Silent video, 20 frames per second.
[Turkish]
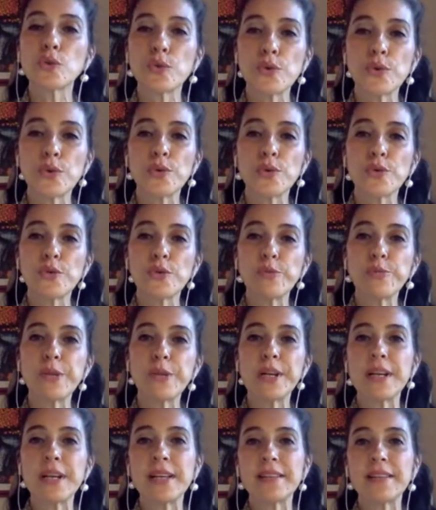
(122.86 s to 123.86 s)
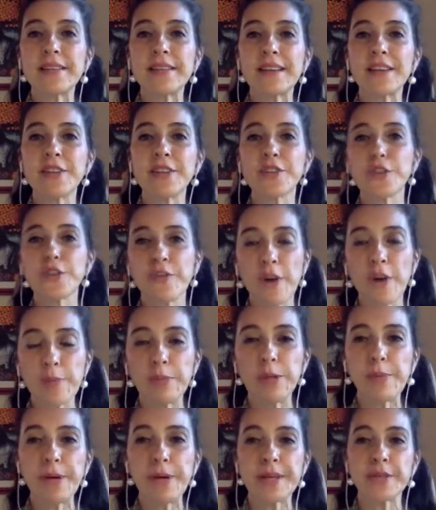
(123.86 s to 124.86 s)
soruyu birlikte
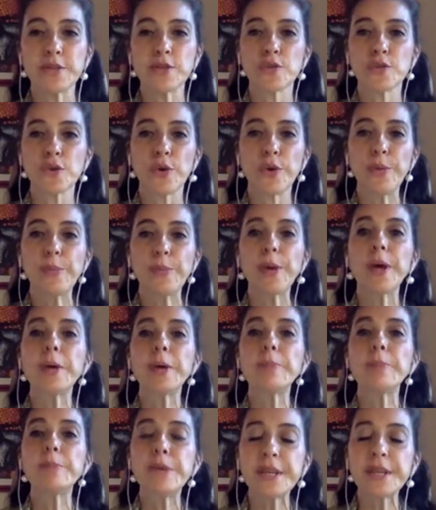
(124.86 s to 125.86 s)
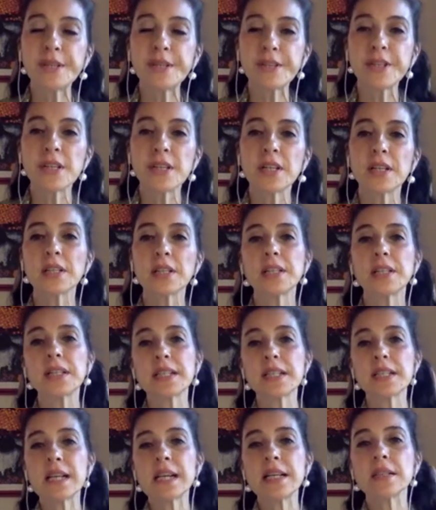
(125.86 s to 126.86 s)
cevaplamak istiyorum. Bir,
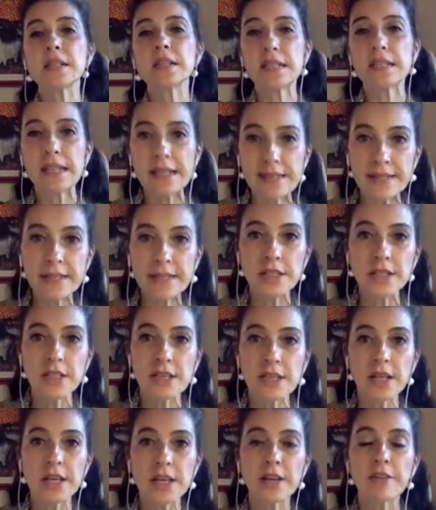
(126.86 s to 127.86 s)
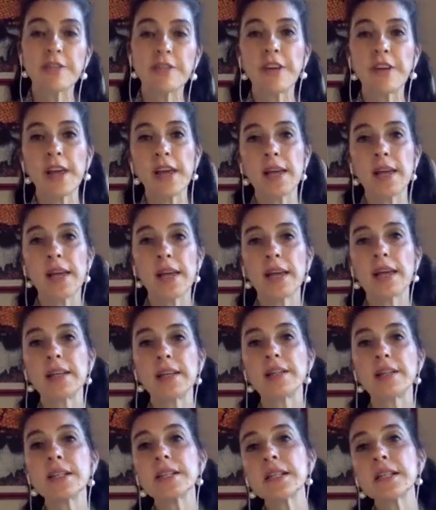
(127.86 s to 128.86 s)
resilience nedir ve
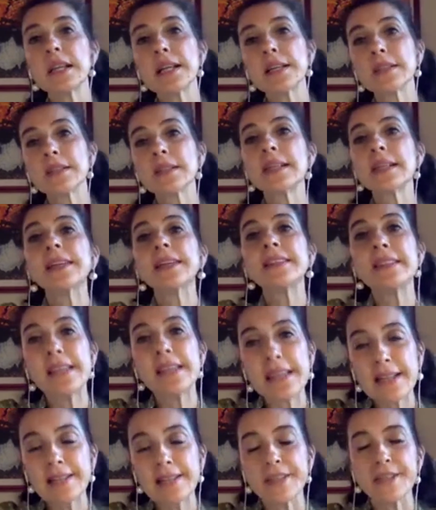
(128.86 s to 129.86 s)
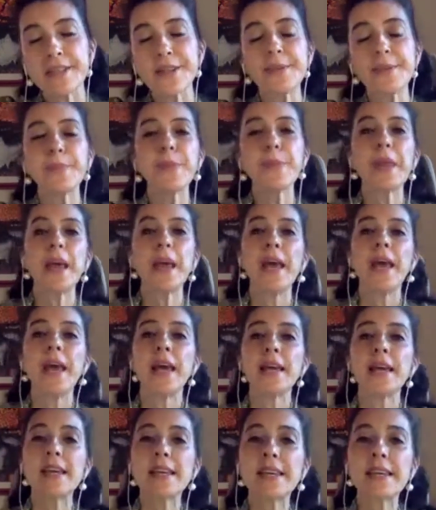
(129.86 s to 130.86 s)
resilience ne değildir?
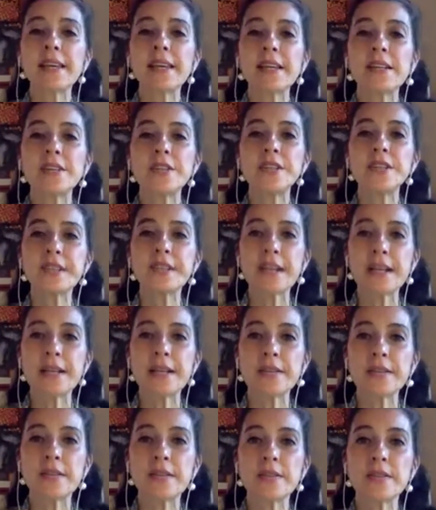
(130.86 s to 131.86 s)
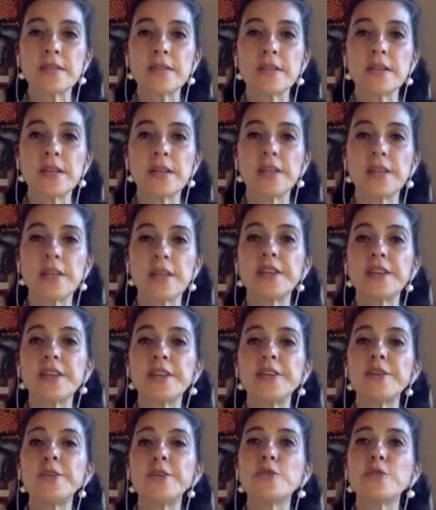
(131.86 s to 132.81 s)
İki, resilience e,